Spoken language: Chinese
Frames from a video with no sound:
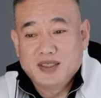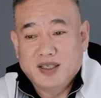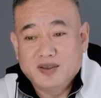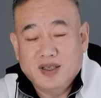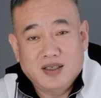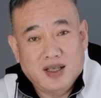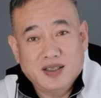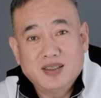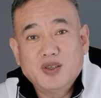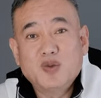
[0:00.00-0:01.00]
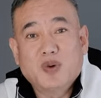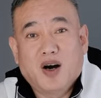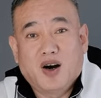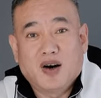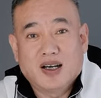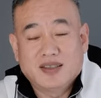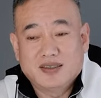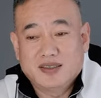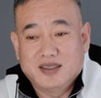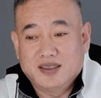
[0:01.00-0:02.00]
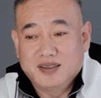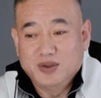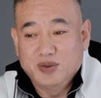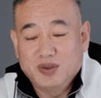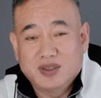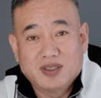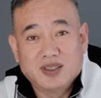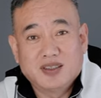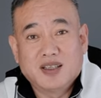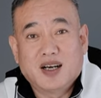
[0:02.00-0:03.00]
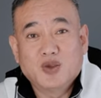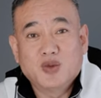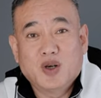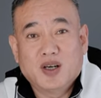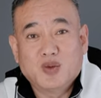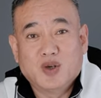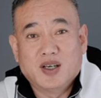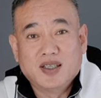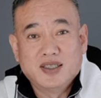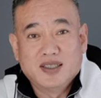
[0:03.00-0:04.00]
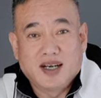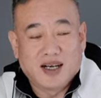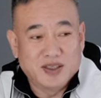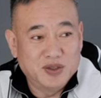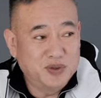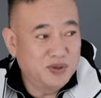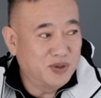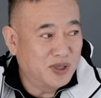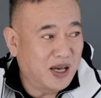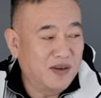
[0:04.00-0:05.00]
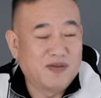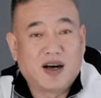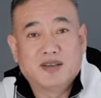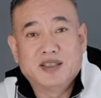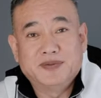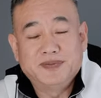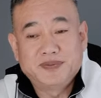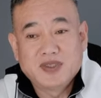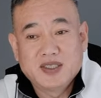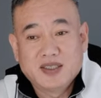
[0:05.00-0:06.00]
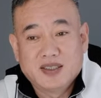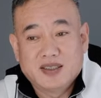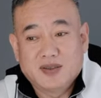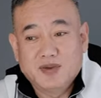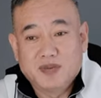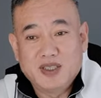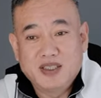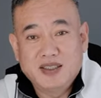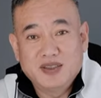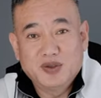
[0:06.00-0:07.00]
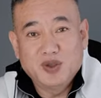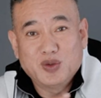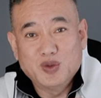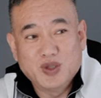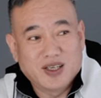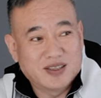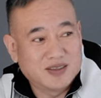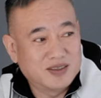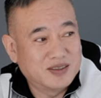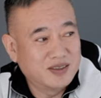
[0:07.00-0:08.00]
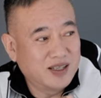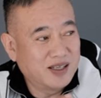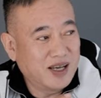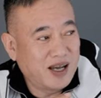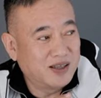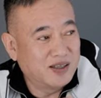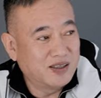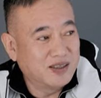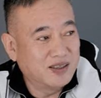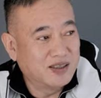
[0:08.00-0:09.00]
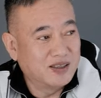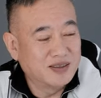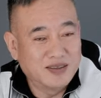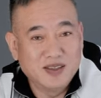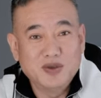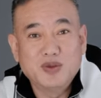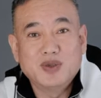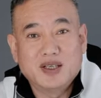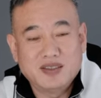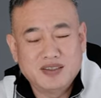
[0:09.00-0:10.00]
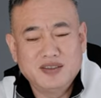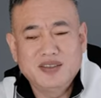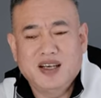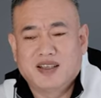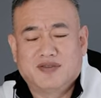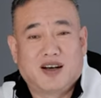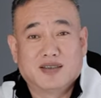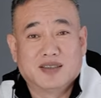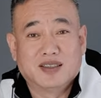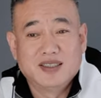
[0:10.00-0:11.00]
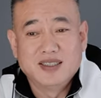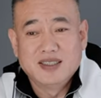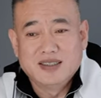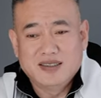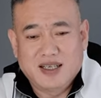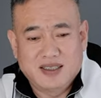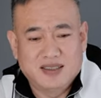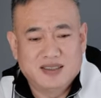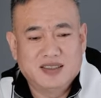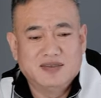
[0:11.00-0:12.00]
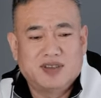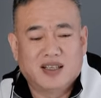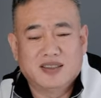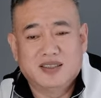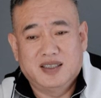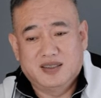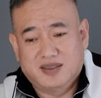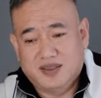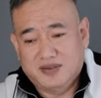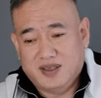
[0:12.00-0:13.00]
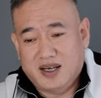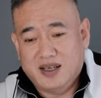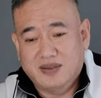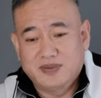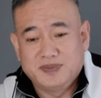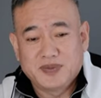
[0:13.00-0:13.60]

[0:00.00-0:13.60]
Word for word: 然后但是他英语不好啊，呃，于是呢，经常约上我啊，一起去看房子。那我们最初呢是先看的这个新区的新建的房子，但是新房子你也知道，它